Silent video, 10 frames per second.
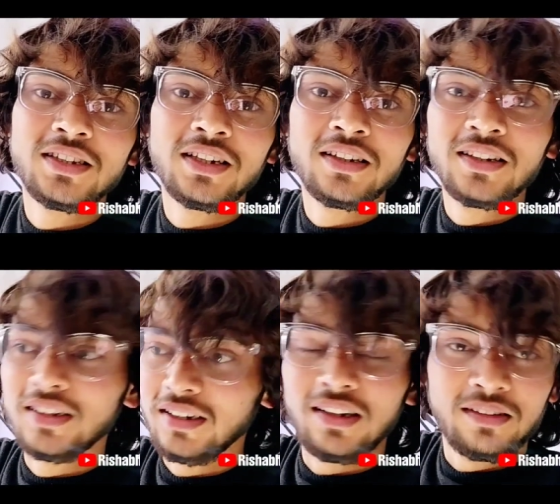दीजिए
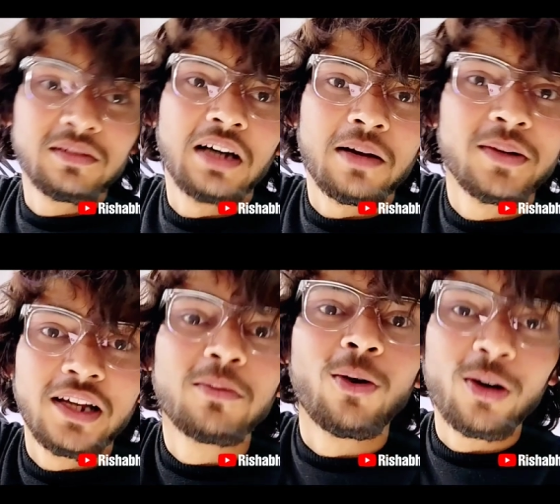घर
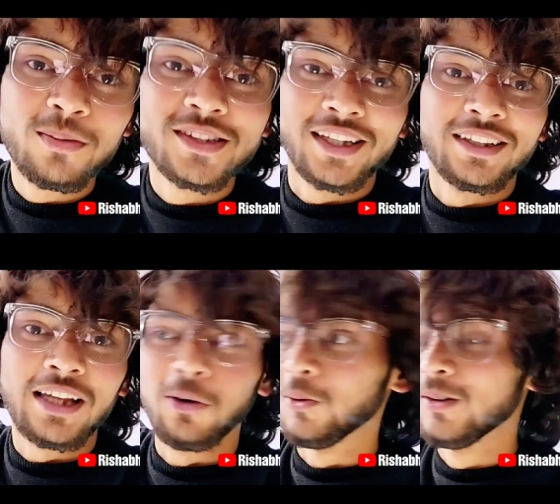पे नहीं ब्लॉग मैं
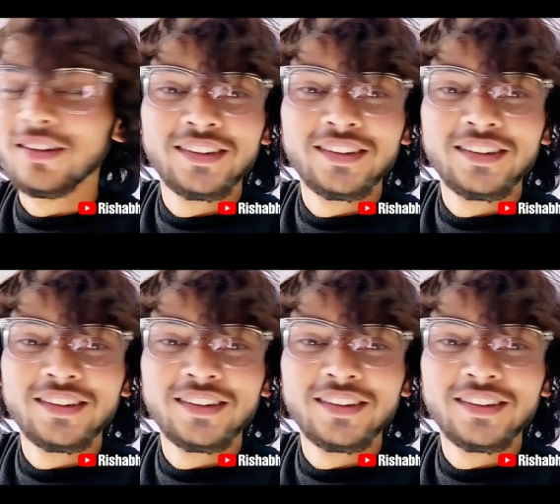जानता हूँ